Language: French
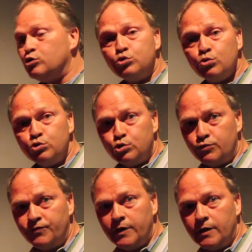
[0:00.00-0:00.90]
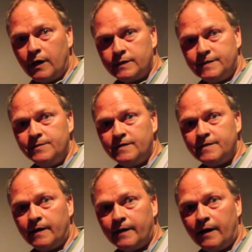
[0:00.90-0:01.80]
le Jour du Souvenir en
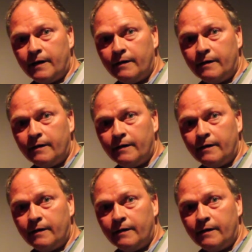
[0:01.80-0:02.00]
1940.